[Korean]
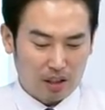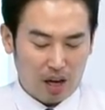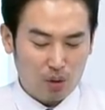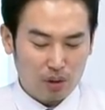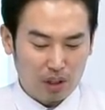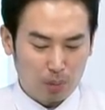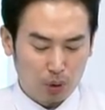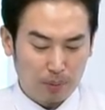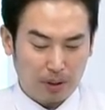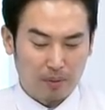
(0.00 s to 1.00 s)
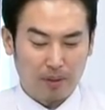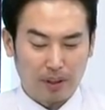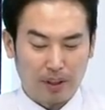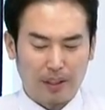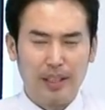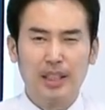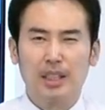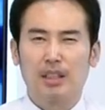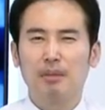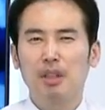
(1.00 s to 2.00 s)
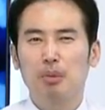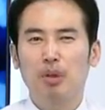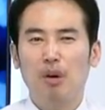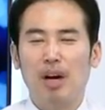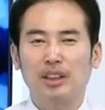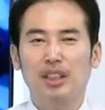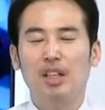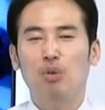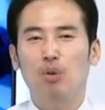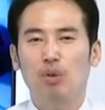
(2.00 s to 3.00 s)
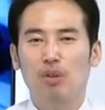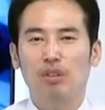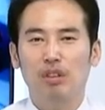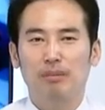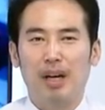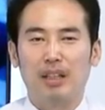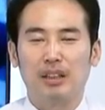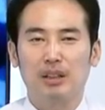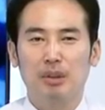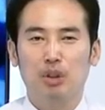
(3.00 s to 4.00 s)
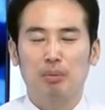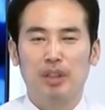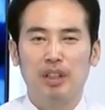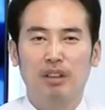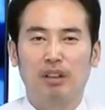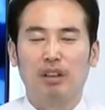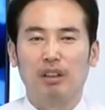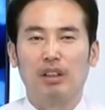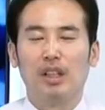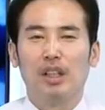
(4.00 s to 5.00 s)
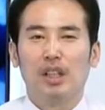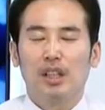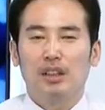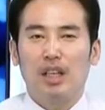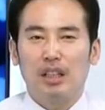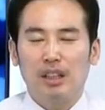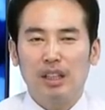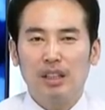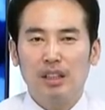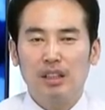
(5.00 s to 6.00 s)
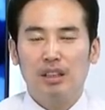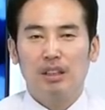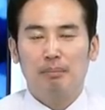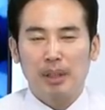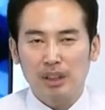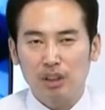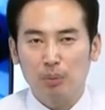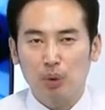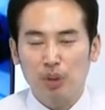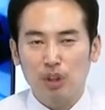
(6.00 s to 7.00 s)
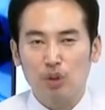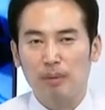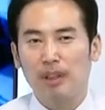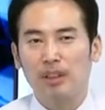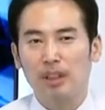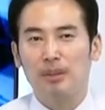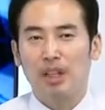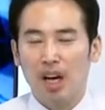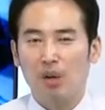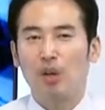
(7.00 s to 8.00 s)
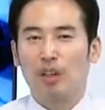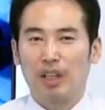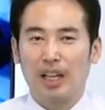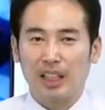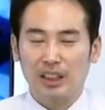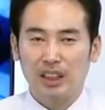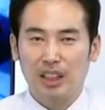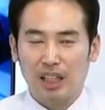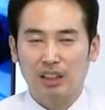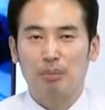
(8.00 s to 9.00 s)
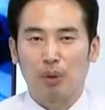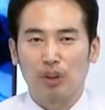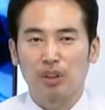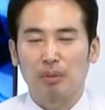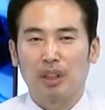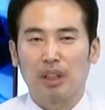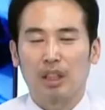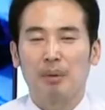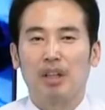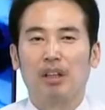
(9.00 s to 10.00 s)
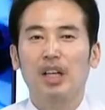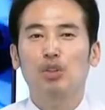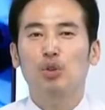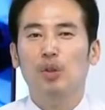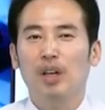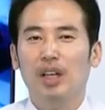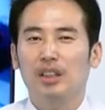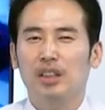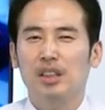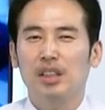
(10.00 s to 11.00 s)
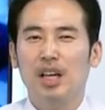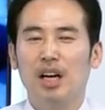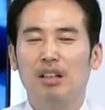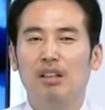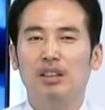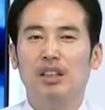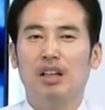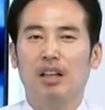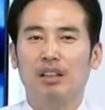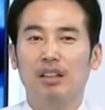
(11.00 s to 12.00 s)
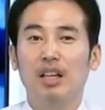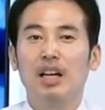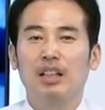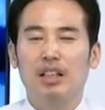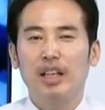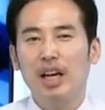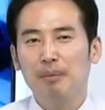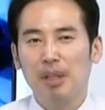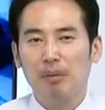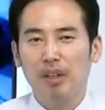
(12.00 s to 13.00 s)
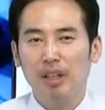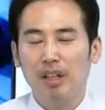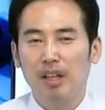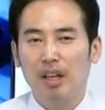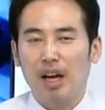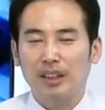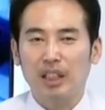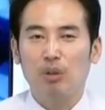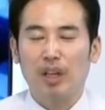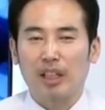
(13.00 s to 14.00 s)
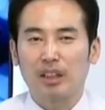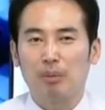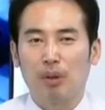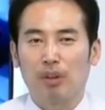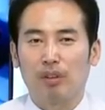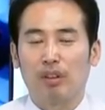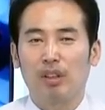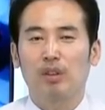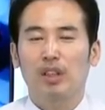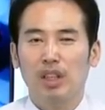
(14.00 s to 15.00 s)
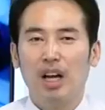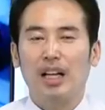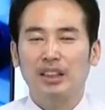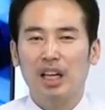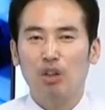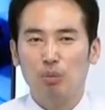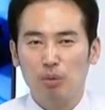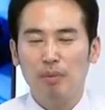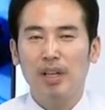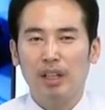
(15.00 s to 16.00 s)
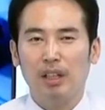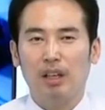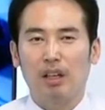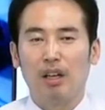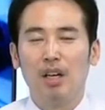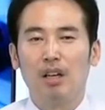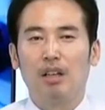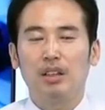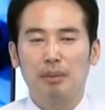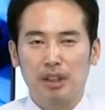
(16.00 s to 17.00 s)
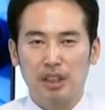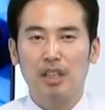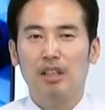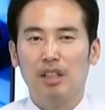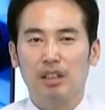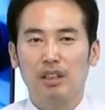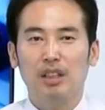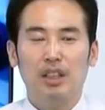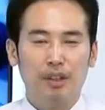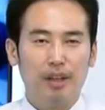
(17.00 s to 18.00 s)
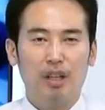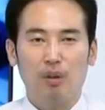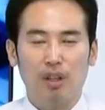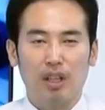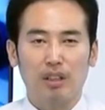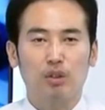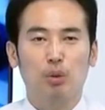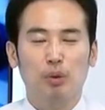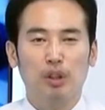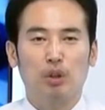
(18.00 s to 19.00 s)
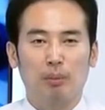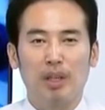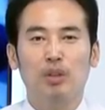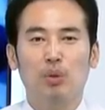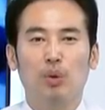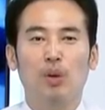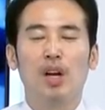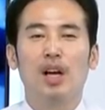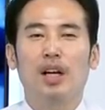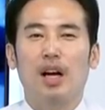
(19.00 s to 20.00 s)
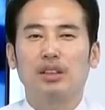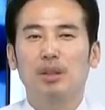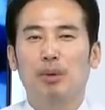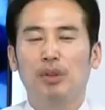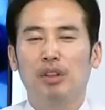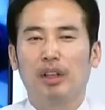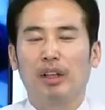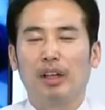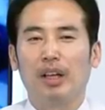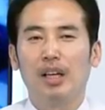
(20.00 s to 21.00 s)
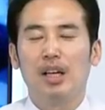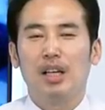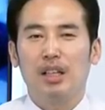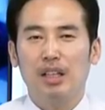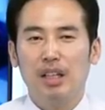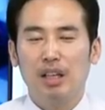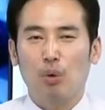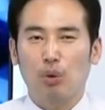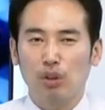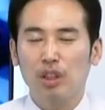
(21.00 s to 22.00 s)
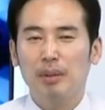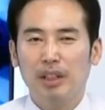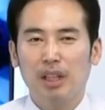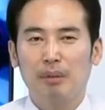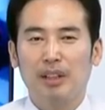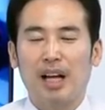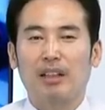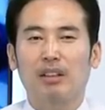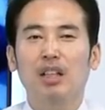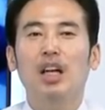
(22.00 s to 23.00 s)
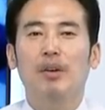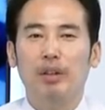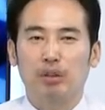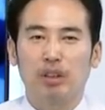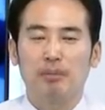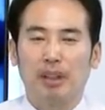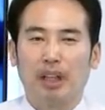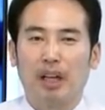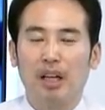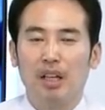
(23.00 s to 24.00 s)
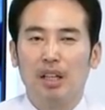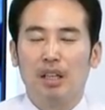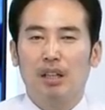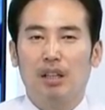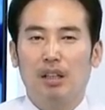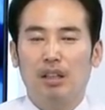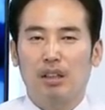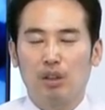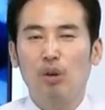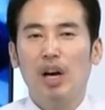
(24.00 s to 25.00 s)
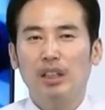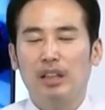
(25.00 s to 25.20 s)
항공 여행을 볼 수밖에 없는데 그럼에도 불구하고 아시아나항공을 말씀을 좀 드리는 건자 일단은 백신 접종 이슈가 발생되면서 항공 여행이 같이 강세를 보였습니다. 그러면 네. 여객 수요가 증가할 것이다라는 기대감 때문에 아시아항공이 강세를 보였거든요. 그리고 특히나 아시아항공뿐만 아니라 어제 뭐 진에어라든지 티웨이항공이라든지 이런 종목들이 동반적으로 강세를 보였는데 이게 공통점이 있다면 단거리 해외 노선입니다. 음. 어, 그동안은